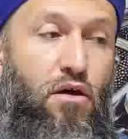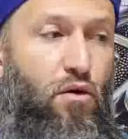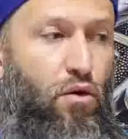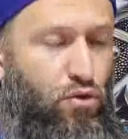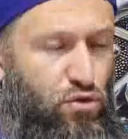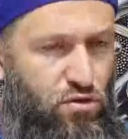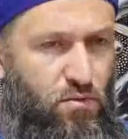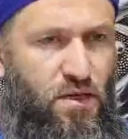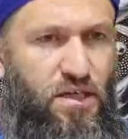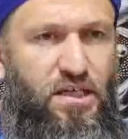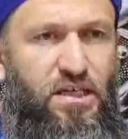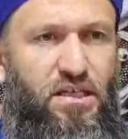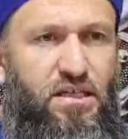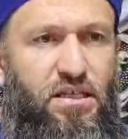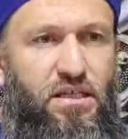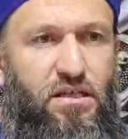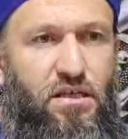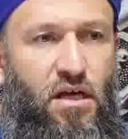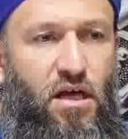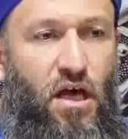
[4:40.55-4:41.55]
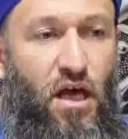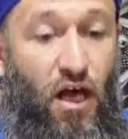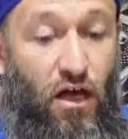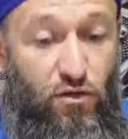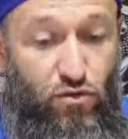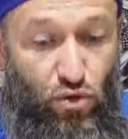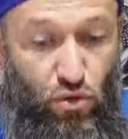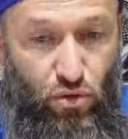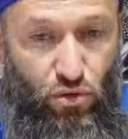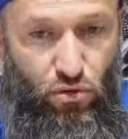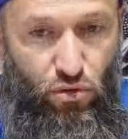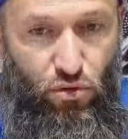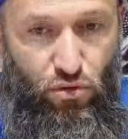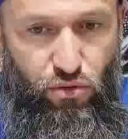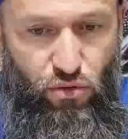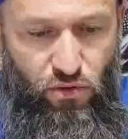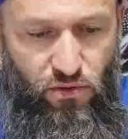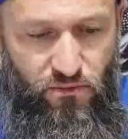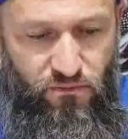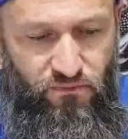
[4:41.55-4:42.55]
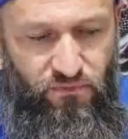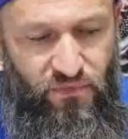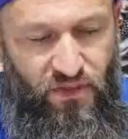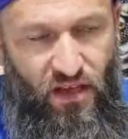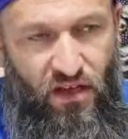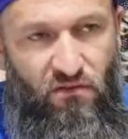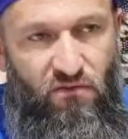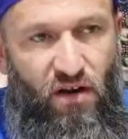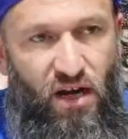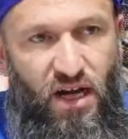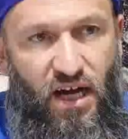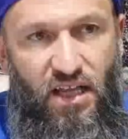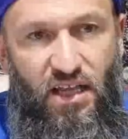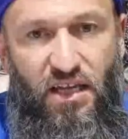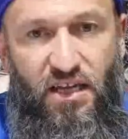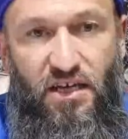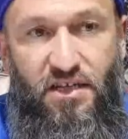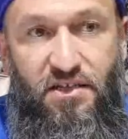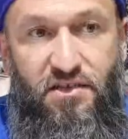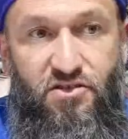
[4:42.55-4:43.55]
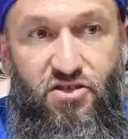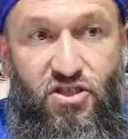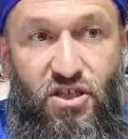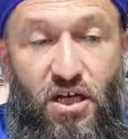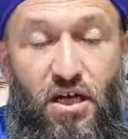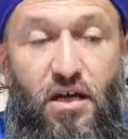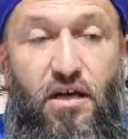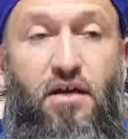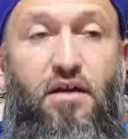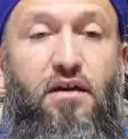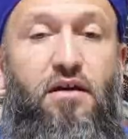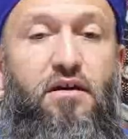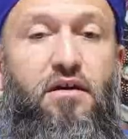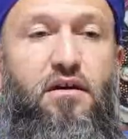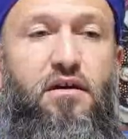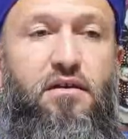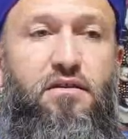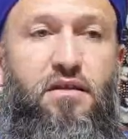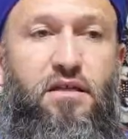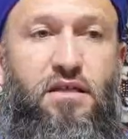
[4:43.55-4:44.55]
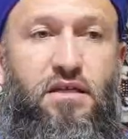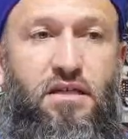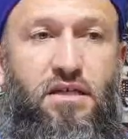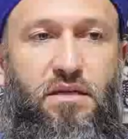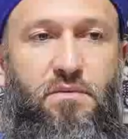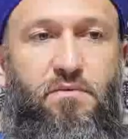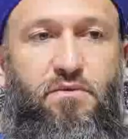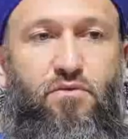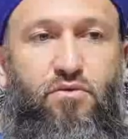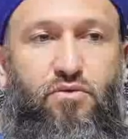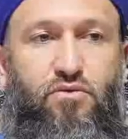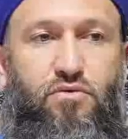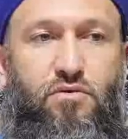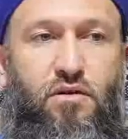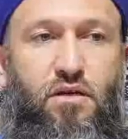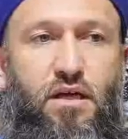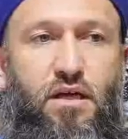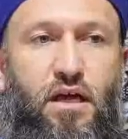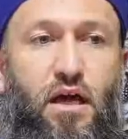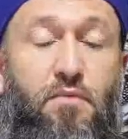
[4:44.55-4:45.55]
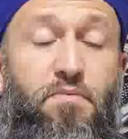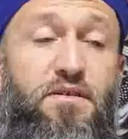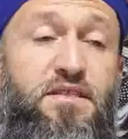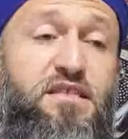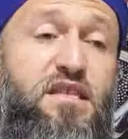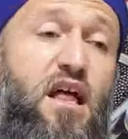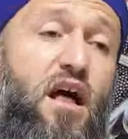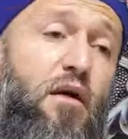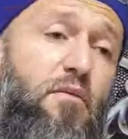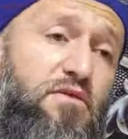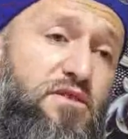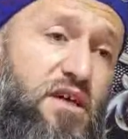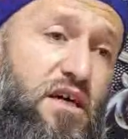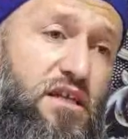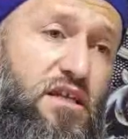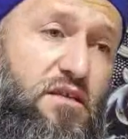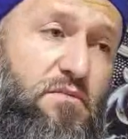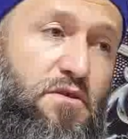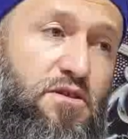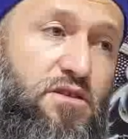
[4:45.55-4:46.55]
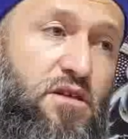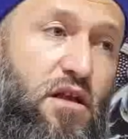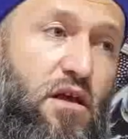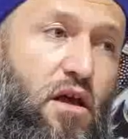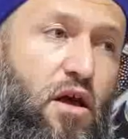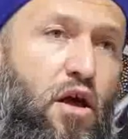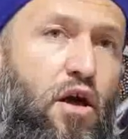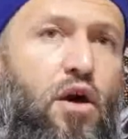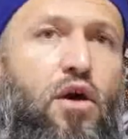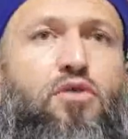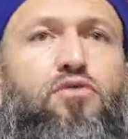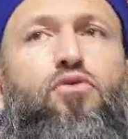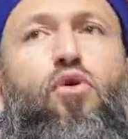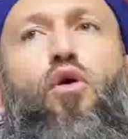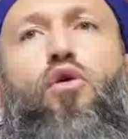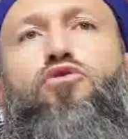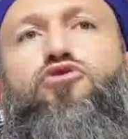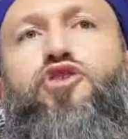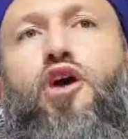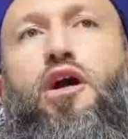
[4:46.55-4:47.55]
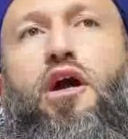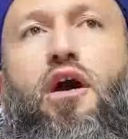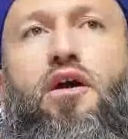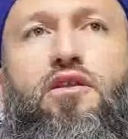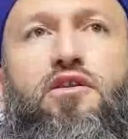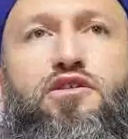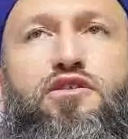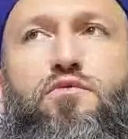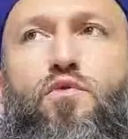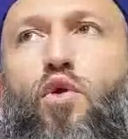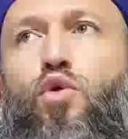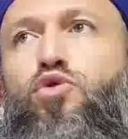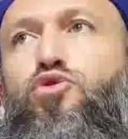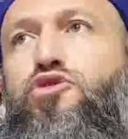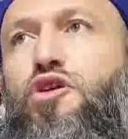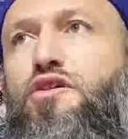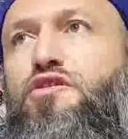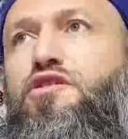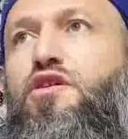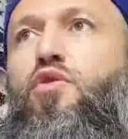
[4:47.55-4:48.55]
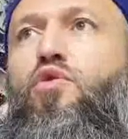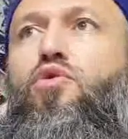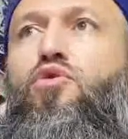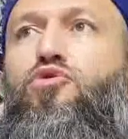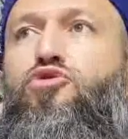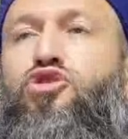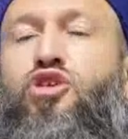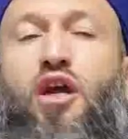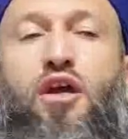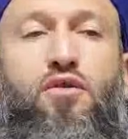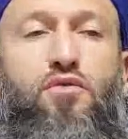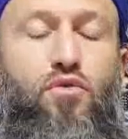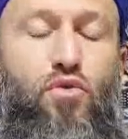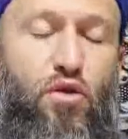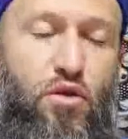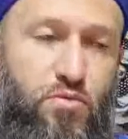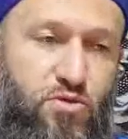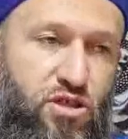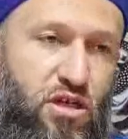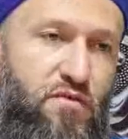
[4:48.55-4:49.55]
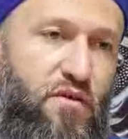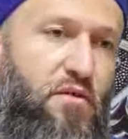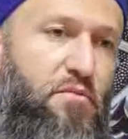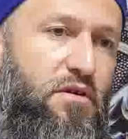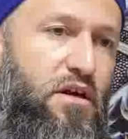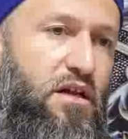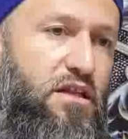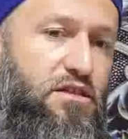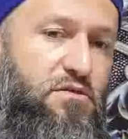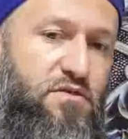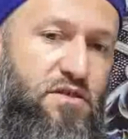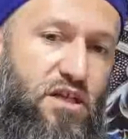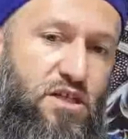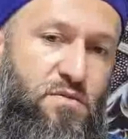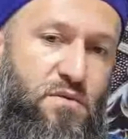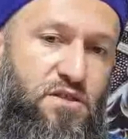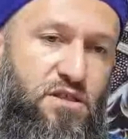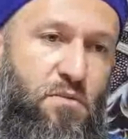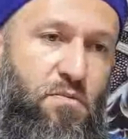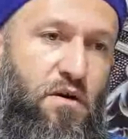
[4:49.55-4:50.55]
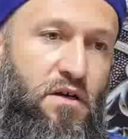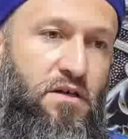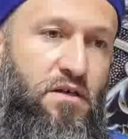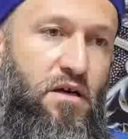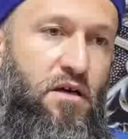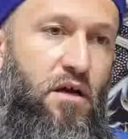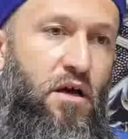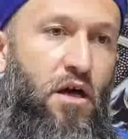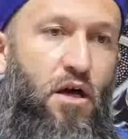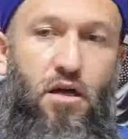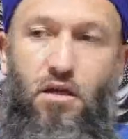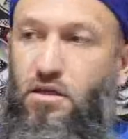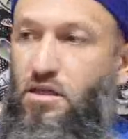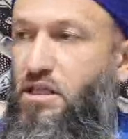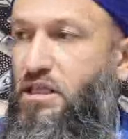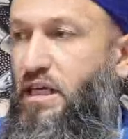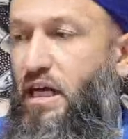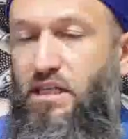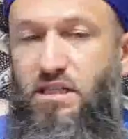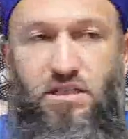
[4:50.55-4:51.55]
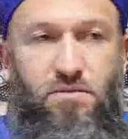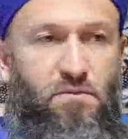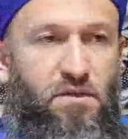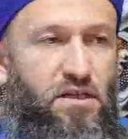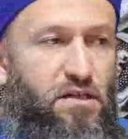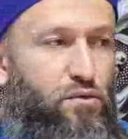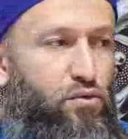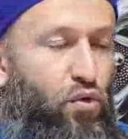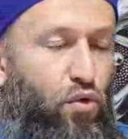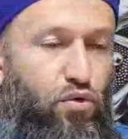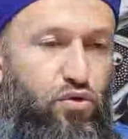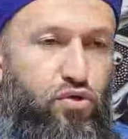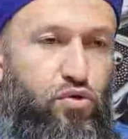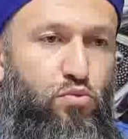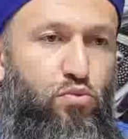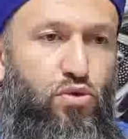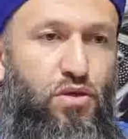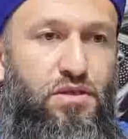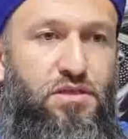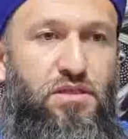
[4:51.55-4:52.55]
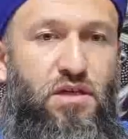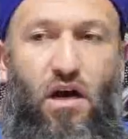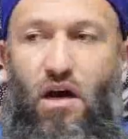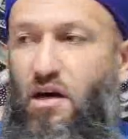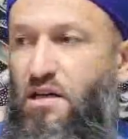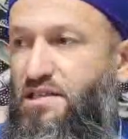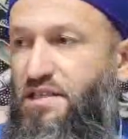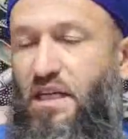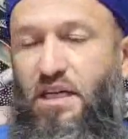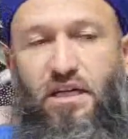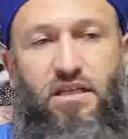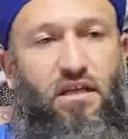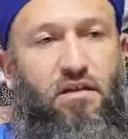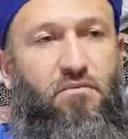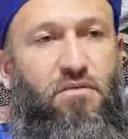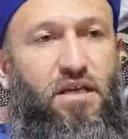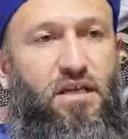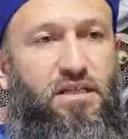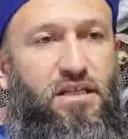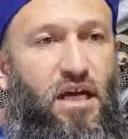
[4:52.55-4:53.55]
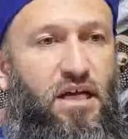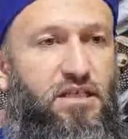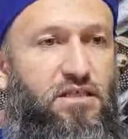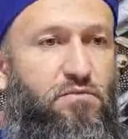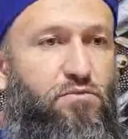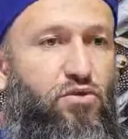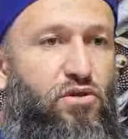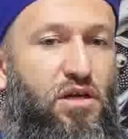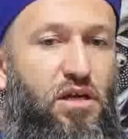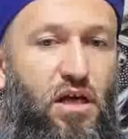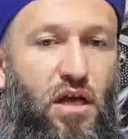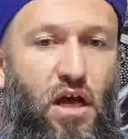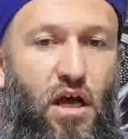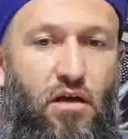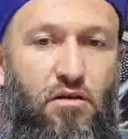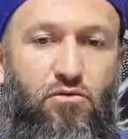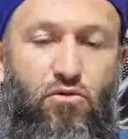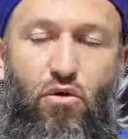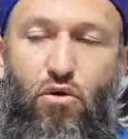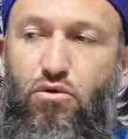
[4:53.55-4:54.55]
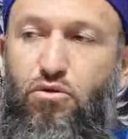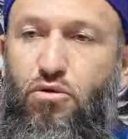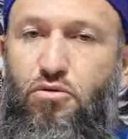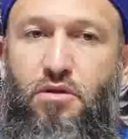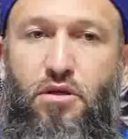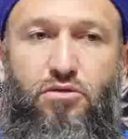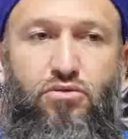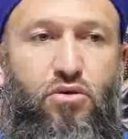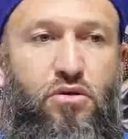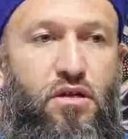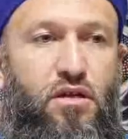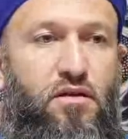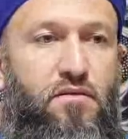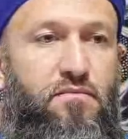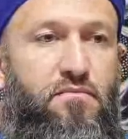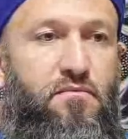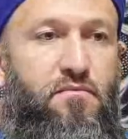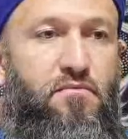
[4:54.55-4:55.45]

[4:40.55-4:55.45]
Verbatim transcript: O zaman iyiydik. Yani sonra ne oldu? Vakalar artınca dedik ki bir dur. E biz ne yapacaktık mesela? Ne olacak kardeşim ölecekse ölür şey öyle bir şey var mı kardeşim saçma sapan ya? İyi gelsin millet dolsun burası. Ağzına kadar millet gelsin buraya. Ne oldu ondan sonra?